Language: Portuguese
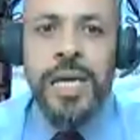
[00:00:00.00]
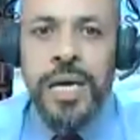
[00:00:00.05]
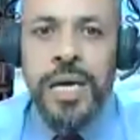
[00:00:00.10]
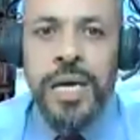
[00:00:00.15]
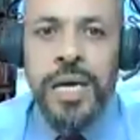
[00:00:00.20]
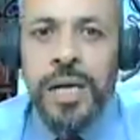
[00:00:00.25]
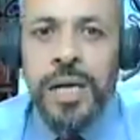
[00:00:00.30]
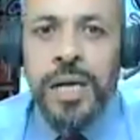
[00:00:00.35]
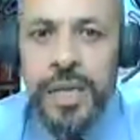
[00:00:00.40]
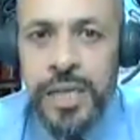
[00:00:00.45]
ao
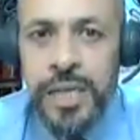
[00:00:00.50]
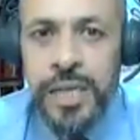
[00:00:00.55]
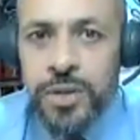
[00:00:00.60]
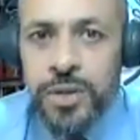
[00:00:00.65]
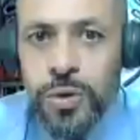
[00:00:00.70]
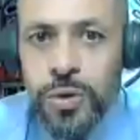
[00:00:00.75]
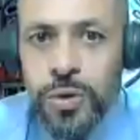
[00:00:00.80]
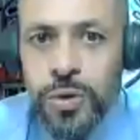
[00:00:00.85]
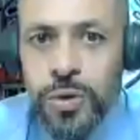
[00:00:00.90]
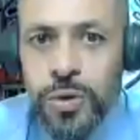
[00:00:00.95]

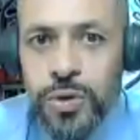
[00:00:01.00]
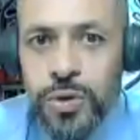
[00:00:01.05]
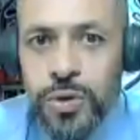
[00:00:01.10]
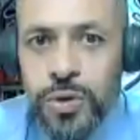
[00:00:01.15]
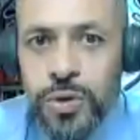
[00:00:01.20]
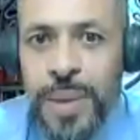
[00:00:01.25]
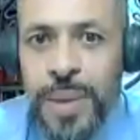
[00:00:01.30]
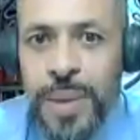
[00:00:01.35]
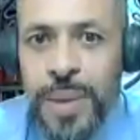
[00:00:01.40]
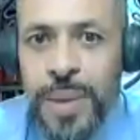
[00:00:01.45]
Extremismo
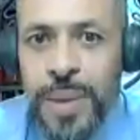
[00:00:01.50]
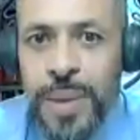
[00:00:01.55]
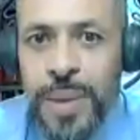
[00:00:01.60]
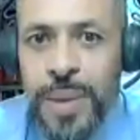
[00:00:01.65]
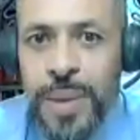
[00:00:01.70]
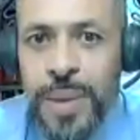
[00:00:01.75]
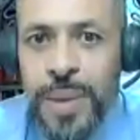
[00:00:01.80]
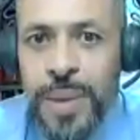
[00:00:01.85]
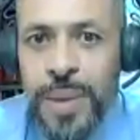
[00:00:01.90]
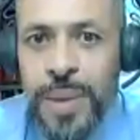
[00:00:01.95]
Violento,
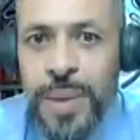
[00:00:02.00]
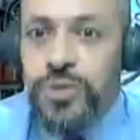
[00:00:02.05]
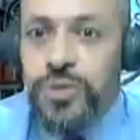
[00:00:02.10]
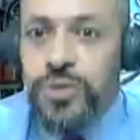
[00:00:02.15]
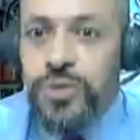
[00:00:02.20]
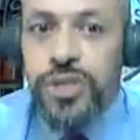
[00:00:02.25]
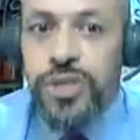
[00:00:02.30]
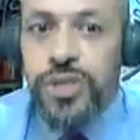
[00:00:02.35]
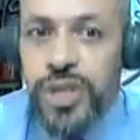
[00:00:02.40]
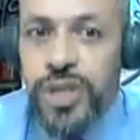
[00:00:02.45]
o
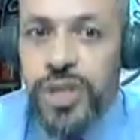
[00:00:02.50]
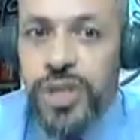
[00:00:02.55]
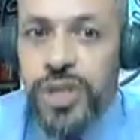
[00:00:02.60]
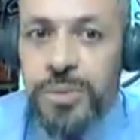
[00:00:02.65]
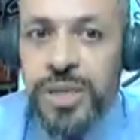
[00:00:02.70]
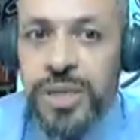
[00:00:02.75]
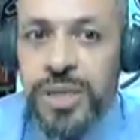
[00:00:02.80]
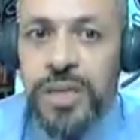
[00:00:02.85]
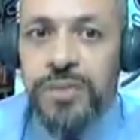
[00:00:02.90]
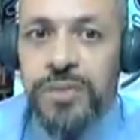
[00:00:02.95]
Terrorismo
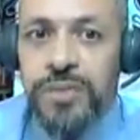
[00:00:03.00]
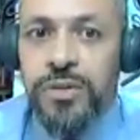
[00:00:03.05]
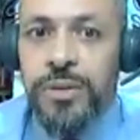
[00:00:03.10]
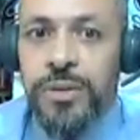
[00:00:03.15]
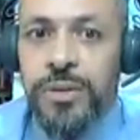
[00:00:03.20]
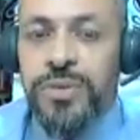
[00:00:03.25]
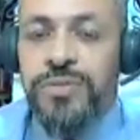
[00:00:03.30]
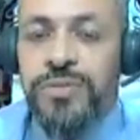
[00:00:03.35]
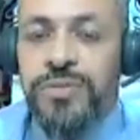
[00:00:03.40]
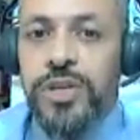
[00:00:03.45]
no Mali e
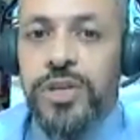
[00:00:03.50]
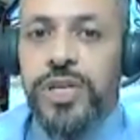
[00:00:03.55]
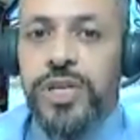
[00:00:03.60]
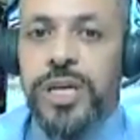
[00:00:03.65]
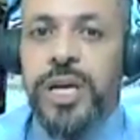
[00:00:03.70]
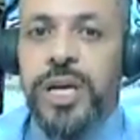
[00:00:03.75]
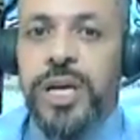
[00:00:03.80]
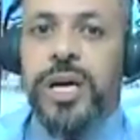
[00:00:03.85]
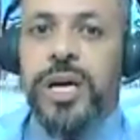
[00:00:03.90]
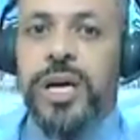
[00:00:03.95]
é membro
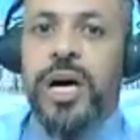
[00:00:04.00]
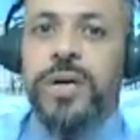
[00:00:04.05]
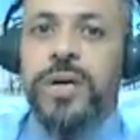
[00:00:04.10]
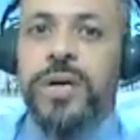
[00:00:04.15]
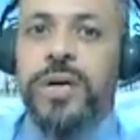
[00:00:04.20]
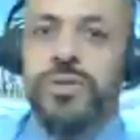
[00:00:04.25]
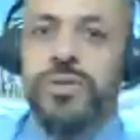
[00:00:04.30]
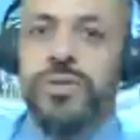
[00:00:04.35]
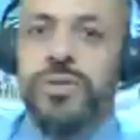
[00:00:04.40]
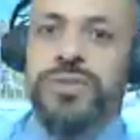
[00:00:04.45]
também
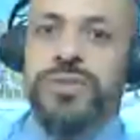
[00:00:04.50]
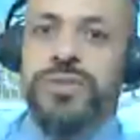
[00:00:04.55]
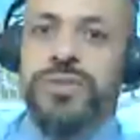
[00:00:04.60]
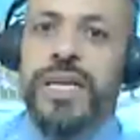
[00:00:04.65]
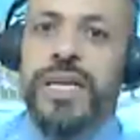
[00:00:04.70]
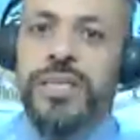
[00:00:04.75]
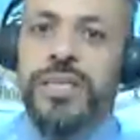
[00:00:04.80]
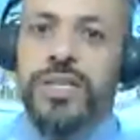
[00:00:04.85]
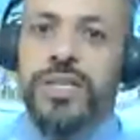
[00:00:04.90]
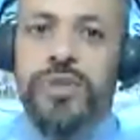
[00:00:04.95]
do
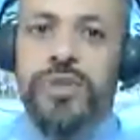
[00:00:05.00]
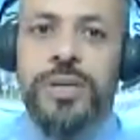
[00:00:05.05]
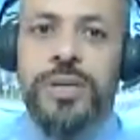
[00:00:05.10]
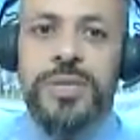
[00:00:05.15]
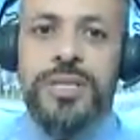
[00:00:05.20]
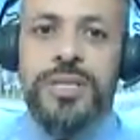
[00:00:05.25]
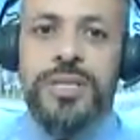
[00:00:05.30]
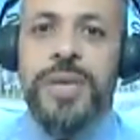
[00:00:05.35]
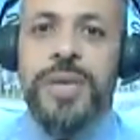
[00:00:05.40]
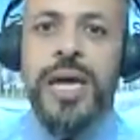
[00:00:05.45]
Comitê de
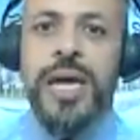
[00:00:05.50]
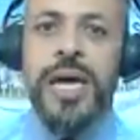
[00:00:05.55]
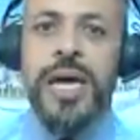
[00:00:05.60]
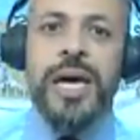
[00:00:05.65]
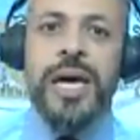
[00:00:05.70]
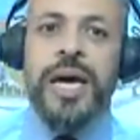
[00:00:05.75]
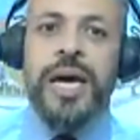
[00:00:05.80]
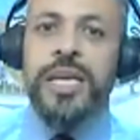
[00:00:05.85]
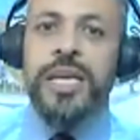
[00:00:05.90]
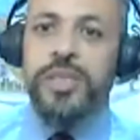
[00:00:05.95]
Prevenção
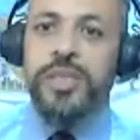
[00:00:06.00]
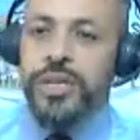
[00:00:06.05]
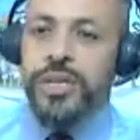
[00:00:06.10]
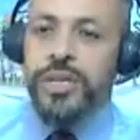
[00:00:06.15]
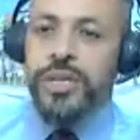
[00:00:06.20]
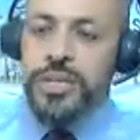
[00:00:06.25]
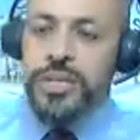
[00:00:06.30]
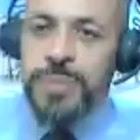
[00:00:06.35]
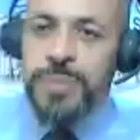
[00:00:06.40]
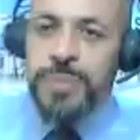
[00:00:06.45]
de,
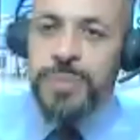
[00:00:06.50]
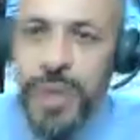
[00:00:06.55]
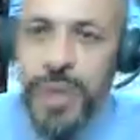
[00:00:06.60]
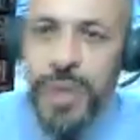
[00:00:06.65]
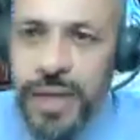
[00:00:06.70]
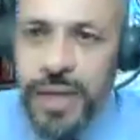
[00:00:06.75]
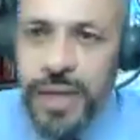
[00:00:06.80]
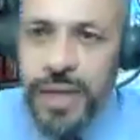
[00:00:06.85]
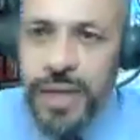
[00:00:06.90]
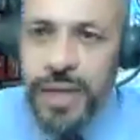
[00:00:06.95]
do
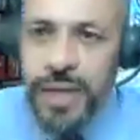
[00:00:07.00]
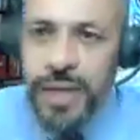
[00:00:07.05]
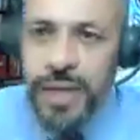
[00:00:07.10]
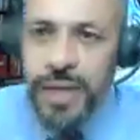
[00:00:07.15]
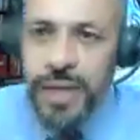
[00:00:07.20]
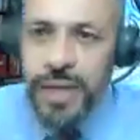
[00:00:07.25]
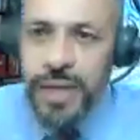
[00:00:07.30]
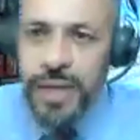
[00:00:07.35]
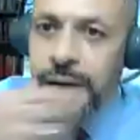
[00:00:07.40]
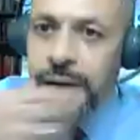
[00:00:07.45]
Extremismo
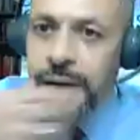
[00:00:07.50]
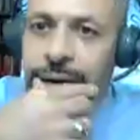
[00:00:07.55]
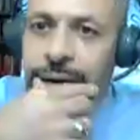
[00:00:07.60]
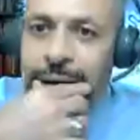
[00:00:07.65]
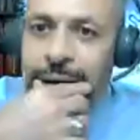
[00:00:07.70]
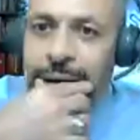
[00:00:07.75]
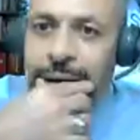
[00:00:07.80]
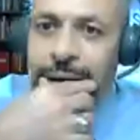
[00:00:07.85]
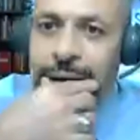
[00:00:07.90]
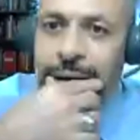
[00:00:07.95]

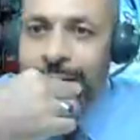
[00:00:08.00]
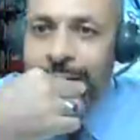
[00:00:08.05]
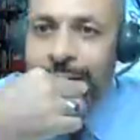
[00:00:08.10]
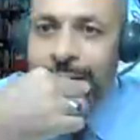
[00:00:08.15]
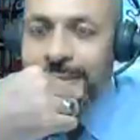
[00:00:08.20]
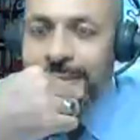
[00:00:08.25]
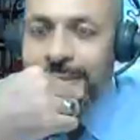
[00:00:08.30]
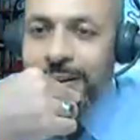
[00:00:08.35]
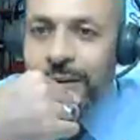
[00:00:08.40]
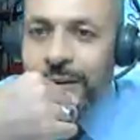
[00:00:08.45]
Violento e
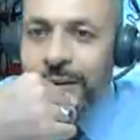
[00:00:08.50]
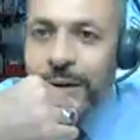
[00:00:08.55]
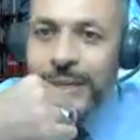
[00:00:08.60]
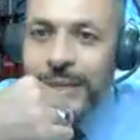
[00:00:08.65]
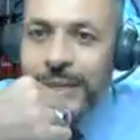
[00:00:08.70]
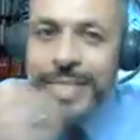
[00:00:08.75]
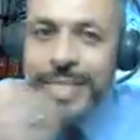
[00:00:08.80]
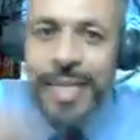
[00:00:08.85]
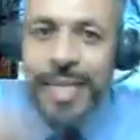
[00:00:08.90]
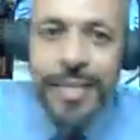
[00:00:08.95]
do
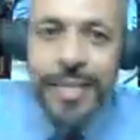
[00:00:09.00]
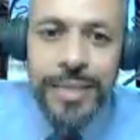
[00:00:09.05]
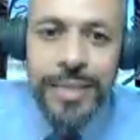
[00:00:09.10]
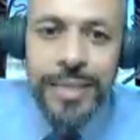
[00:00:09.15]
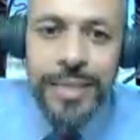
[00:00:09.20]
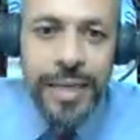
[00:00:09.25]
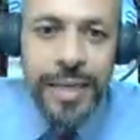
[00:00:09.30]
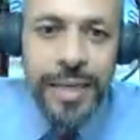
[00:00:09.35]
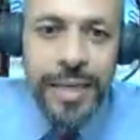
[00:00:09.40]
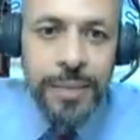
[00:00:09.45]
Terrorismo em
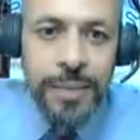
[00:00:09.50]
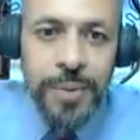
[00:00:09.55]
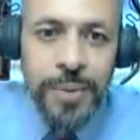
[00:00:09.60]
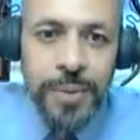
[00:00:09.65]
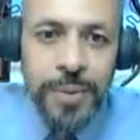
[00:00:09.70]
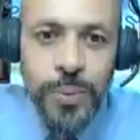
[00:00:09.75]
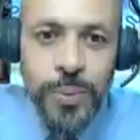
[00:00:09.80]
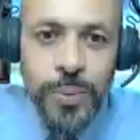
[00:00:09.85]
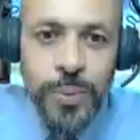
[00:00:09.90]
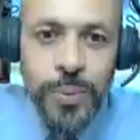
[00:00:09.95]
Mali,
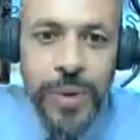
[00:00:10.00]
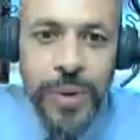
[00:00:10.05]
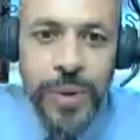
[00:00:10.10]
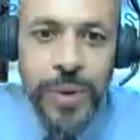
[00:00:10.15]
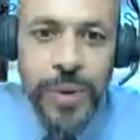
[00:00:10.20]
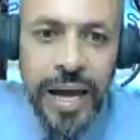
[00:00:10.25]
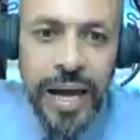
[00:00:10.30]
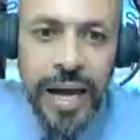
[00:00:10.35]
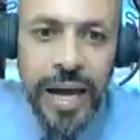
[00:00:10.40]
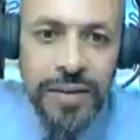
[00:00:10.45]
como
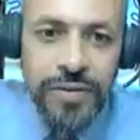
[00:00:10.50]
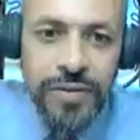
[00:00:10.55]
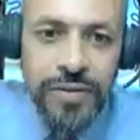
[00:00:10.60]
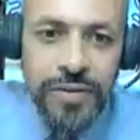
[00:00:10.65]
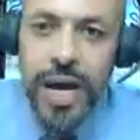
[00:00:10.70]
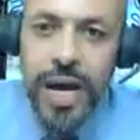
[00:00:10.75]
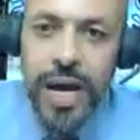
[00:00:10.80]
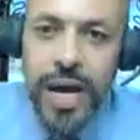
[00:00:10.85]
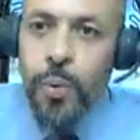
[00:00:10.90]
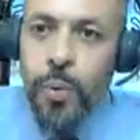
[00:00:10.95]
estão
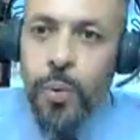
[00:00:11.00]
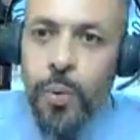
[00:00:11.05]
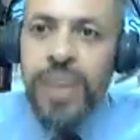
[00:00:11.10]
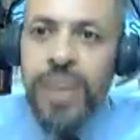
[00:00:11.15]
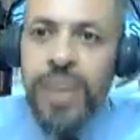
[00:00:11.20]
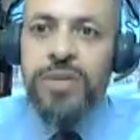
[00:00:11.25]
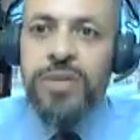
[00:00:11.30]
a ver